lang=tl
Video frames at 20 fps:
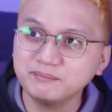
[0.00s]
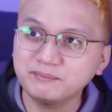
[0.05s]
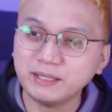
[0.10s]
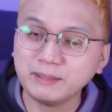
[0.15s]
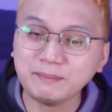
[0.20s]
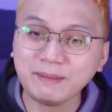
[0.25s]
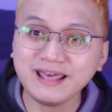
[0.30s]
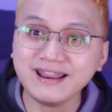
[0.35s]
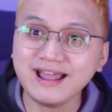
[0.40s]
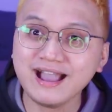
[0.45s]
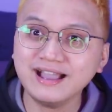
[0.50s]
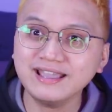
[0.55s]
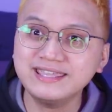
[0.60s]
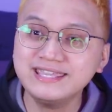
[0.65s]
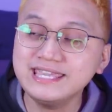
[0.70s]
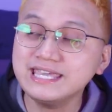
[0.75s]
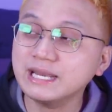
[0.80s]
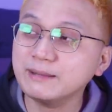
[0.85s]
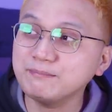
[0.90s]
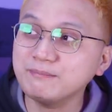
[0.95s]
pero parang ang
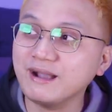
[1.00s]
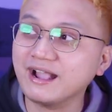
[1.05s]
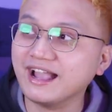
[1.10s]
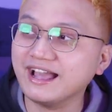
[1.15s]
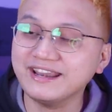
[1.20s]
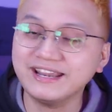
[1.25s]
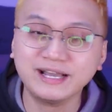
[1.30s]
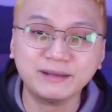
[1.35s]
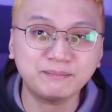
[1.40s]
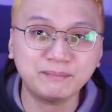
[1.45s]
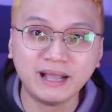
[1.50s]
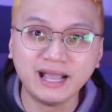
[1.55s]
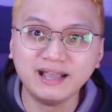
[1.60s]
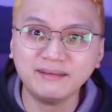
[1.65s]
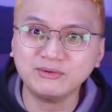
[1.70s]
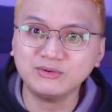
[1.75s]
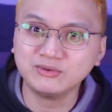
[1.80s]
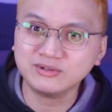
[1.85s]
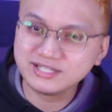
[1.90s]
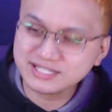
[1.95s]
hirap mag-anak pa
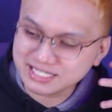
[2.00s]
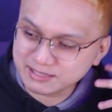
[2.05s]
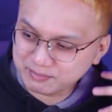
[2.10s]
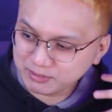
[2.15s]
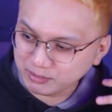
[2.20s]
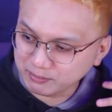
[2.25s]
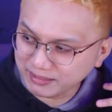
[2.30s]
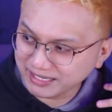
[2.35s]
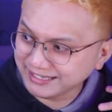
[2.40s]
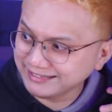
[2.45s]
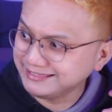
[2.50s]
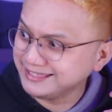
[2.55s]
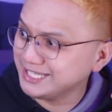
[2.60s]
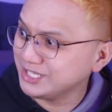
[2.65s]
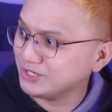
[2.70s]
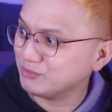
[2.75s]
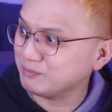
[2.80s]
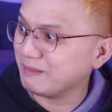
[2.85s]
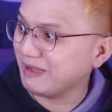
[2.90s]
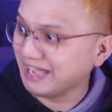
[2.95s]
kung isipin ko. Parang hindi
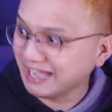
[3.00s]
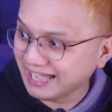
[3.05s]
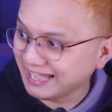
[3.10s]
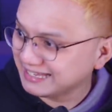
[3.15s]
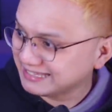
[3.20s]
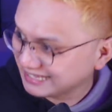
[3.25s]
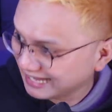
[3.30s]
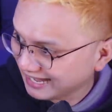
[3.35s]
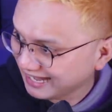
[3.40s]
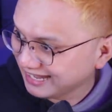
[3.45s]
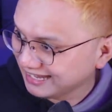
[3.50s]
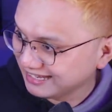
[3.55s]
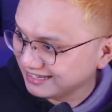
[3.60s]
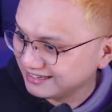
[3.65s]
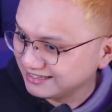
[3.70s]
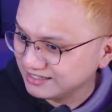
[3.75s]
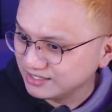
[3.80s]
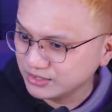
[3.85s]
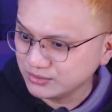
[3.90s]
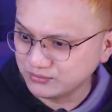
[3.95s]
ko pa kaya
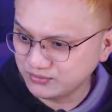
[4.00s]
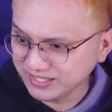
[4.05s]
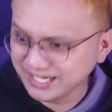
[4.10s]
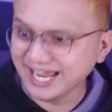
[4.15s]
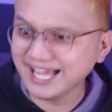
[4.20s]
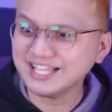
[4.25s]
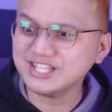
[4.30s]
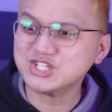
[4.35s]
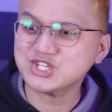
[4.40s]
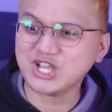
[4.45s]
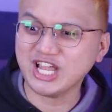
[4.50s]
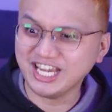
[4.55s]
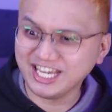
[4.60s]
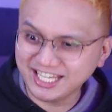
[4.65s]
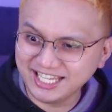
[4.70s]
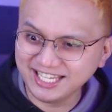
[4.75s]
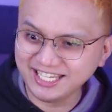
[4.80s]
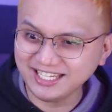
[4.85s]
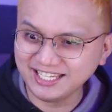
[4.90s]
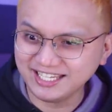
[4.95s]

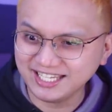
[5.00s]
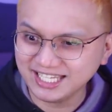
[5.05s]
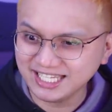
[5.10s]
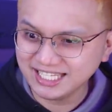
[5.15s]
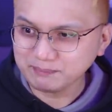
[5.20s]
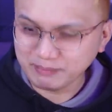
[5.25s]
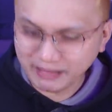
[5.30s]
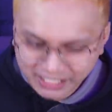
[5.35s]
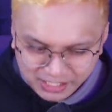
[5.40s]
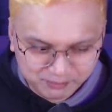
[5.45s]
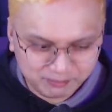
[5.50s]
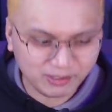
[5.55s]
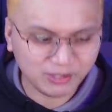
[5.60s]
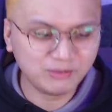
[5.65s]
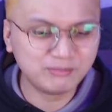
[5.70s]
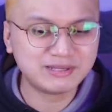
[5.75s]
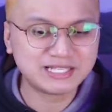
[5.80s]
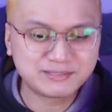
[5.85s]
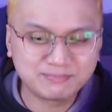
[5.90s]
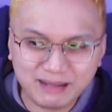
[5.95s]
financially. Paano pa
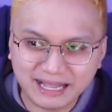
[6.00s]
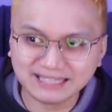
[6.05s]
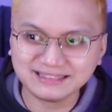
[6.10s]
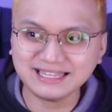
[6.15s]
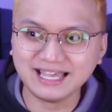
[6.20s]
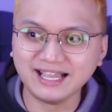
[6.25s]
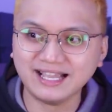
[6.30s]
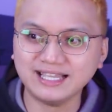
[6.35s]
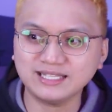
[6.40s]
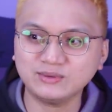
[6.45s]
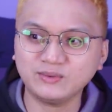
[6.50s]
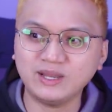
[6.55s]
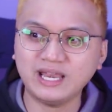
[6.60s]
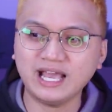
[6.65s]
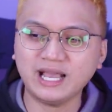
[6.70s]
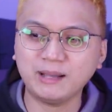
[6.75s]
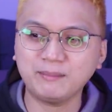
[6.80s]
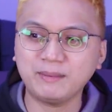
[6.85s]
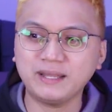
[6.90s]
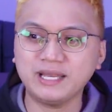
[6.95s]
kung mas bata ka at
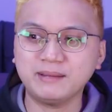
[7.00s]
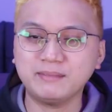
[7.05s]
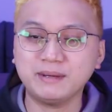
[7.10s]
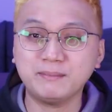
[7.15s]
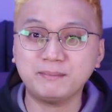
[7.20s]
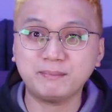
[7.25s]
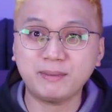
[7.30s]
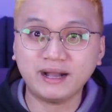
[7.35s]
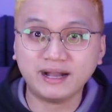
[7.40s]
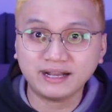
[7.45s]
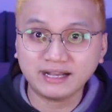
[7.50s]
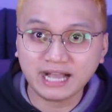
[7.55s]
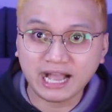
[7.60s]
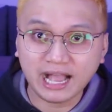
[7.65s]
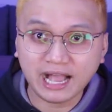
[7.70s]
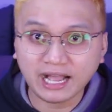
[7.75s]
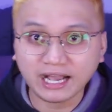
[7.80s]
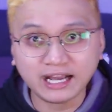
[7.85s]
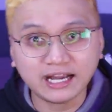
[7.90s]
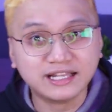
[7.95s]
wala ka pa naman pang
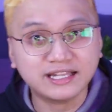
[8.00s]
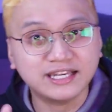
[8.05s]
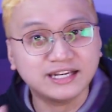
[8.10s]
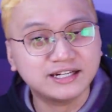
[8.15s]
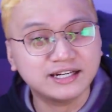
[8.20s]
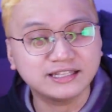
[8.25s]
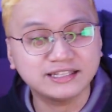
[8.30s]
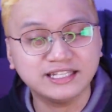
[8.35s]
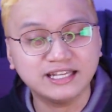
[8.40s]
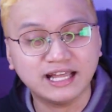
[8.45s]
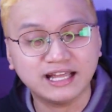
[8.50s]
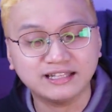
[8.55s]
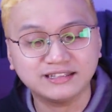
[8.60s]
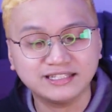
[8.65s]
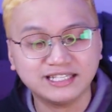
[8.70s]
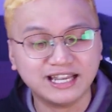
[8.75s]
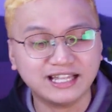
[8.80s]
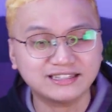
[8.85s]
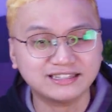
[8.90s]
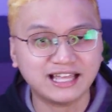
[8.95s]
uh, career na tina,
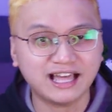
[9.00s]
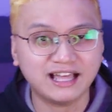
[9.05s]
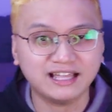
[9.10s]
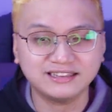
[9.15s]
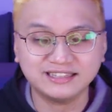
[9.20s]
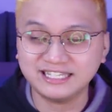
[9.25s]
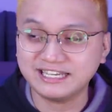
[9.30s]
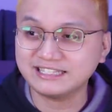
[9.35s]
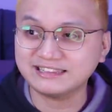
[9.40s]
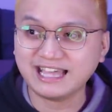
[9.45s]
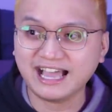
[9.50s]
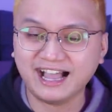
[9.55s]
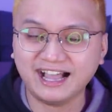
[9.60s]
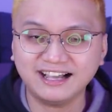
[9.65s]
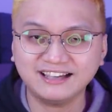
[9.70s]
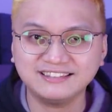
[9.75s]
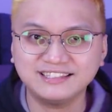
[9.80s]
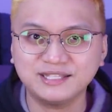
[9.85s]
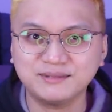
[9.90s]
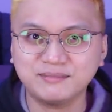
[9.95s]
tinata,
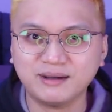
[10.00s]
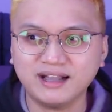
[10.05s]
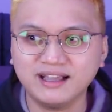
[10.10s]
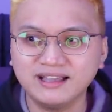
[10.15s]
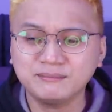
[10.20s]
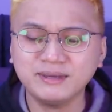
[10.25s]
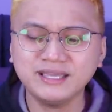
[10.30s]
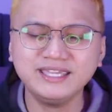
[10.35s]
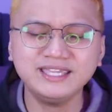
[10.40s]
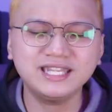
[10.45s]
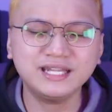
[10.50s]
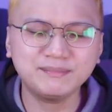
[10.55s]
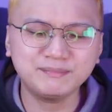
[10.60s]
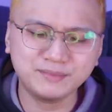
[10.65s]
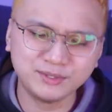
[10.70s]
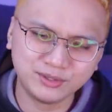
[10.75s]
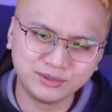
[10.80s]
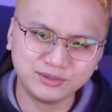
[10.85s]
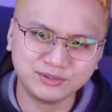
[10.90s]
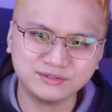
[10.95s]
tinatahak, di ba? Mahirap
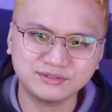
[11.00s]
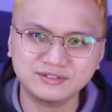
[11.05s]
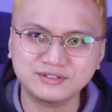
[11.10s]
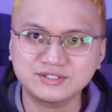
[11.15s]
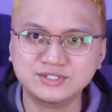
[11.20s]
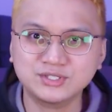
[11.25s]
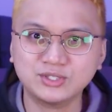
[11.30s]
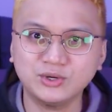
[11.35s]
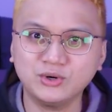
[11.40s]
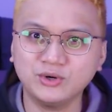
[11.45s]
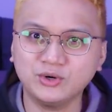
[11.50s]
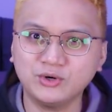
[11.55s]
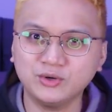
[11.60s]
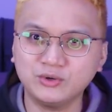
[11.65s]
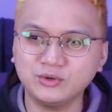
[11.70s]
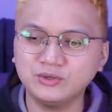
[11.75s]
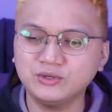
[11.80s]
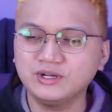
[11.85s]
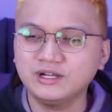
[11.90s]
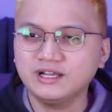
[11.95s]
yon So,
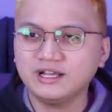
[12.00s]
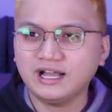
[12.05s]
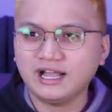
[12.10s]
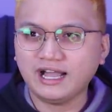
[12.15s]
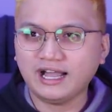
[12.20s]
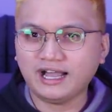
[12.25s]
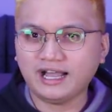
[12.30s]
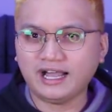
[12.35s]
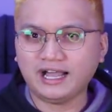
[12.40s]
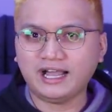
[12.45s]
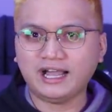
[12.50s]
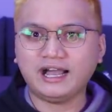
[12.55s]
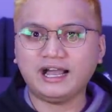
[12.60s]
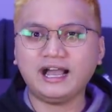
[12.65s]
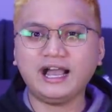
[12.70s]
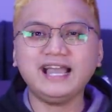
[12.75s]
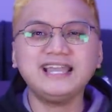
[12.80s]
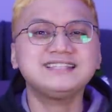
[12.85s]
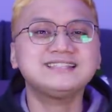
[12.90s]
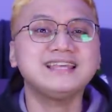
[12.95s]
uh,
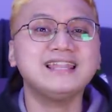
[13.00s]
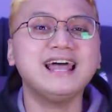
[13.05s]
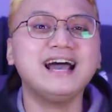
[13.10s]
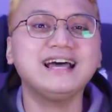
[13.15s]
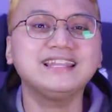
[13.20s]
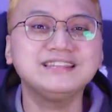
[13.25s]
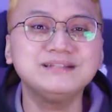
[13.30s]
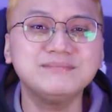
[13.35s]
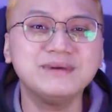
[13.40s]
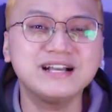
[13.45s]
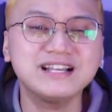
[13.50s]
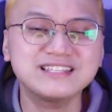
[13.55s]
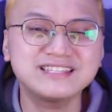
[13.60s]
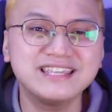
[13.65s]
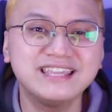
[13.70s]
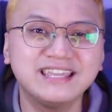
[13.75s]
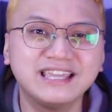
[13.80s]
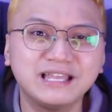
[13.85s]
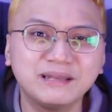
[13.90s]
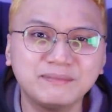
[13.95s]
hi sa lahat ng mga
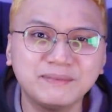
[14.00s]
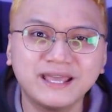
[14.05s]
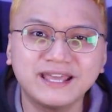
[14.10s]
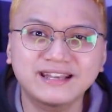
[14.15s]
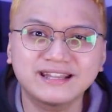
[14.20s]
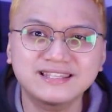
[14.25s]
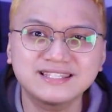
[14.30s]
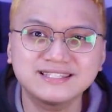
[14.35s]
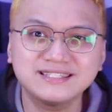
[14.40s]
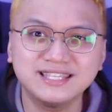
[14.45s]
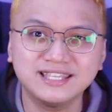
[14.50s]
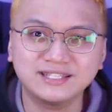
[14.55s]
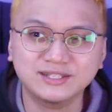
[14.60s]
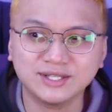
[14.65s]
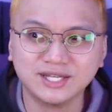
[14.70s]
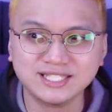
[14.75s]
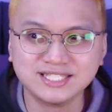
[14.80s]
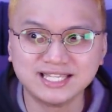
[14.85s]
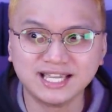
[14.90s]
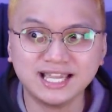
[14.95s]
single parents
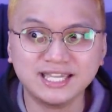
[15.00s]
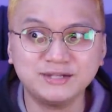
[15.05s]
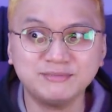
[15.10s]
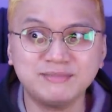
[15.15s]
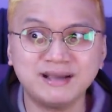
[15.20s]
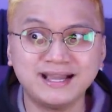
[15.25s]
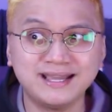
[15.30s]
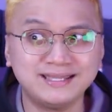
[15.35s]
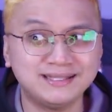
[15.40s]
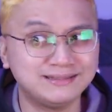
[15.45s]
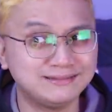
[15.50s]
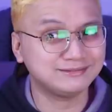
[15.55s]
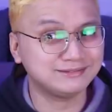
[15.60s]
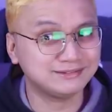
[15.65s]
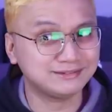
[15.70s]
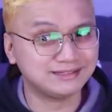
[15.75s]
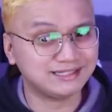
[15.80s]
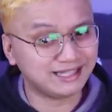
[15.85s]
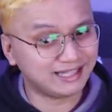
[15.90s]
dito at saka yung mga yung